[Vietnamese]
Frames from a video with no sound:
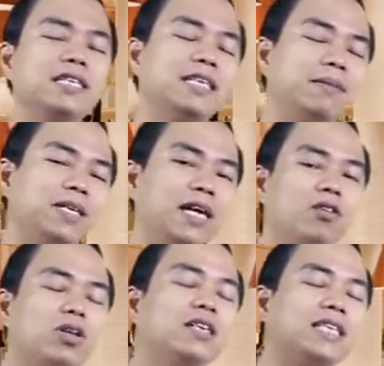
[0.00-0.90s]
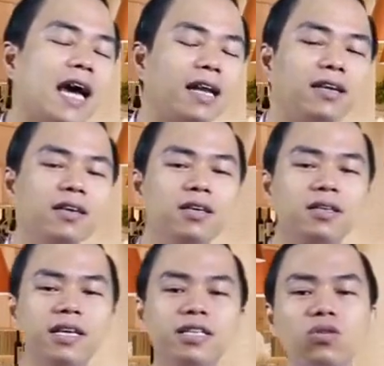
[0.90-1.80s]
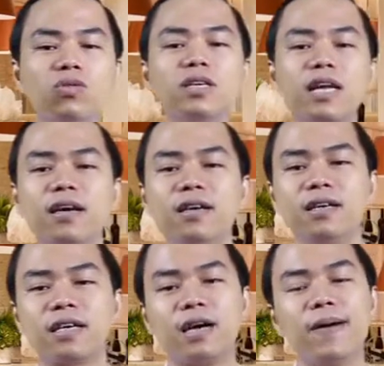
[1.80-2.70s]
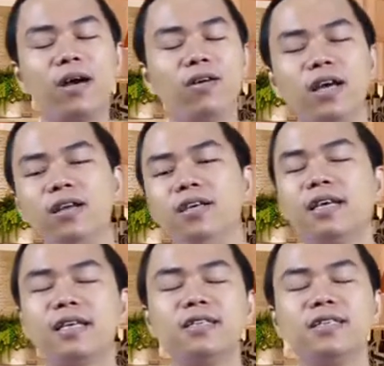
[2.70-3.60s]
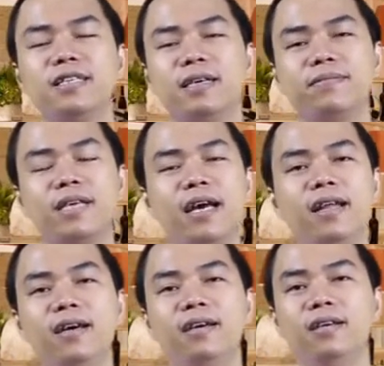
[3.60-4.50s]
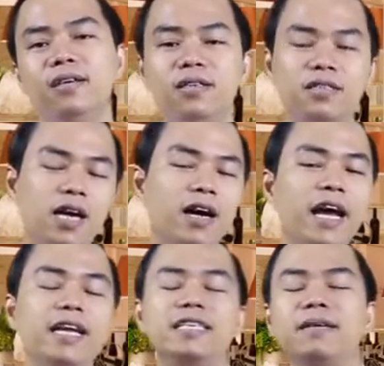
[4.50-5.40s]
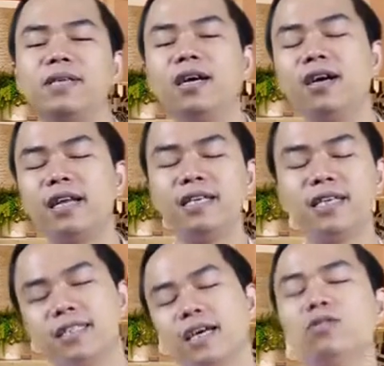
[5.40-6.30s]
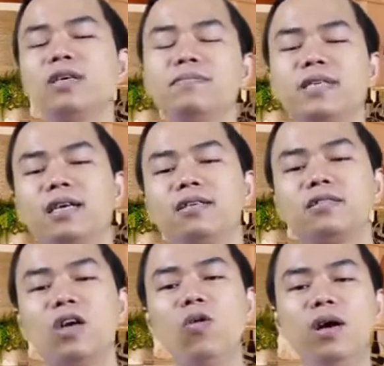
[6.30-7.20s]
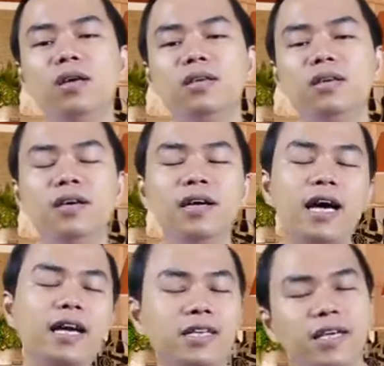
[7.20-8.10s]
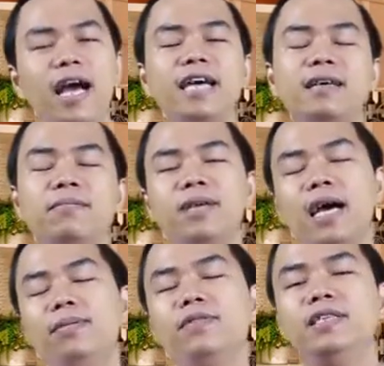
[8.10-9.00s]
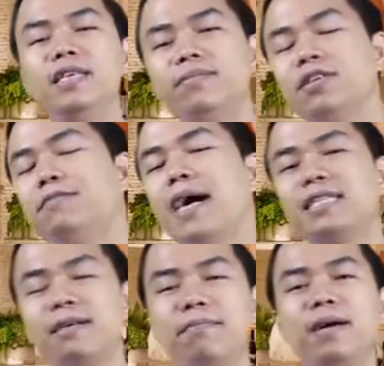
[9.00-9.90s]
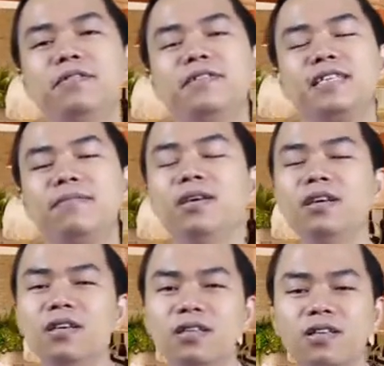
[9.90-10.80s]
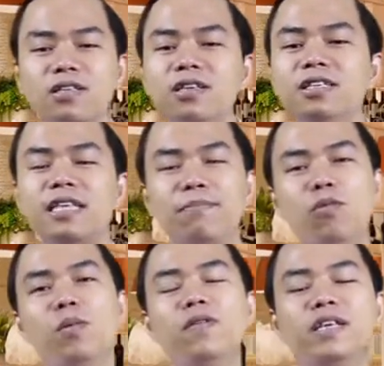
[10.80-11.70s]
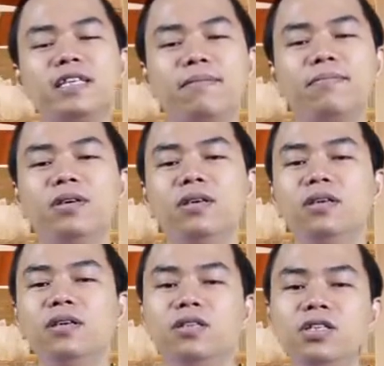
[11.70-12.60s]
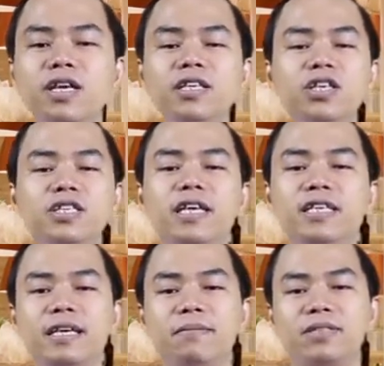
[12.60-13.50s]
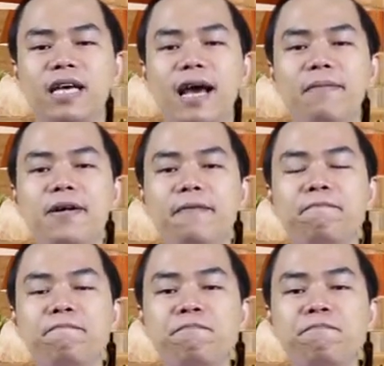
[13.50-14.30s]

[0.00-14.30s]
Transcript: sẽ giảm giá theo thời gian thí dụ như là các bạn có thể đưa ra chương trình giảm giá là giờ này thì giảm giá gần này giờ sau giảm giá sâu hơn hay thứ hai giảm 20% thứ ba giảm 30% thứ tư giảm 40% những cái chương trình giảm giá mà